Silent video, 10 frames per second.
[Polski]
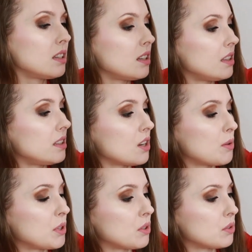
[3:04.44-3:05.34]
jednak
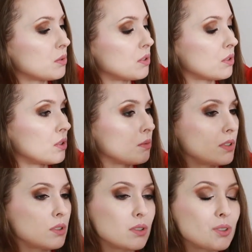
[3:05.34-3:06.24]
chyba to jest,
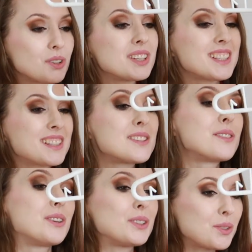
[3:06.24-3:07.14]
to jest
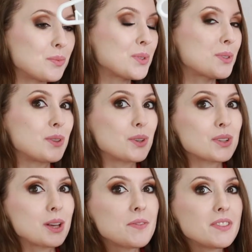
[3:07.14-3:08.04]
zdecydowanie do
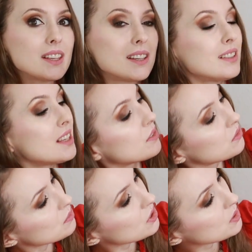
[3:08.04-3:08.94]
biustonosza. Nie wiem, no